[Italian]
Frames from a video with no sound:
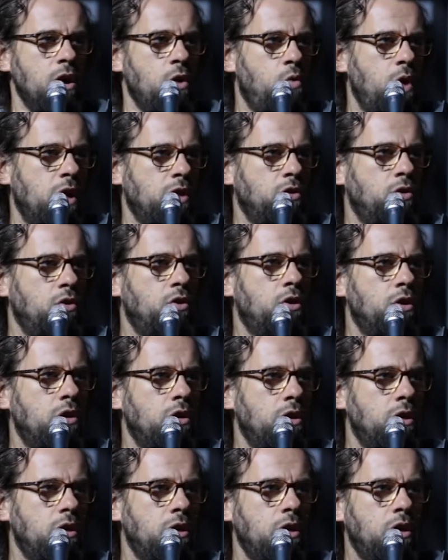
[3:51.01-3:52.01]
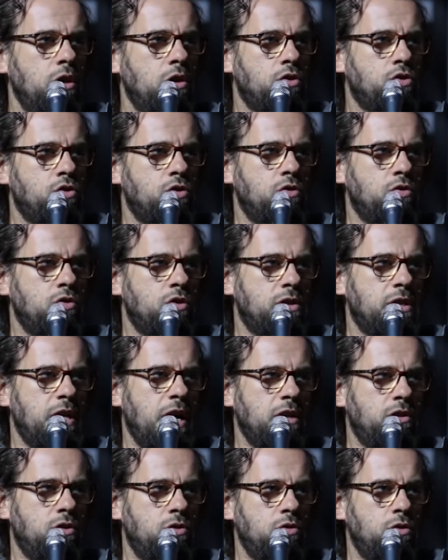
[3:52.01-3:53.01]
Quando io sono
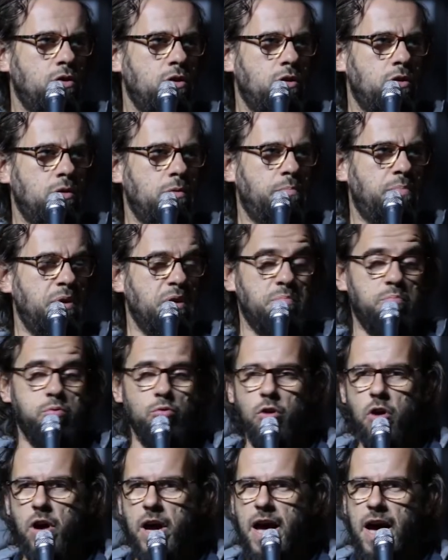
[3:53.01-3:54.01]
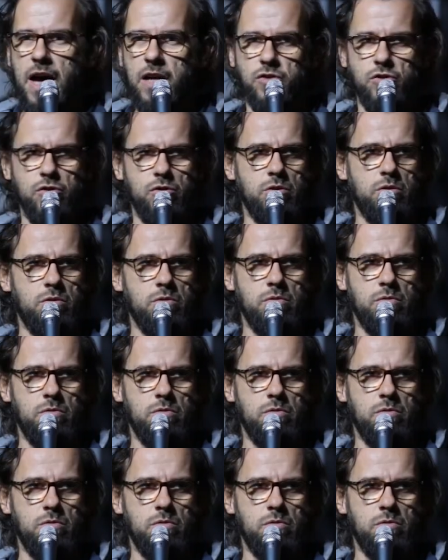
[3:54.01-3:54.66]
stato per puro caso,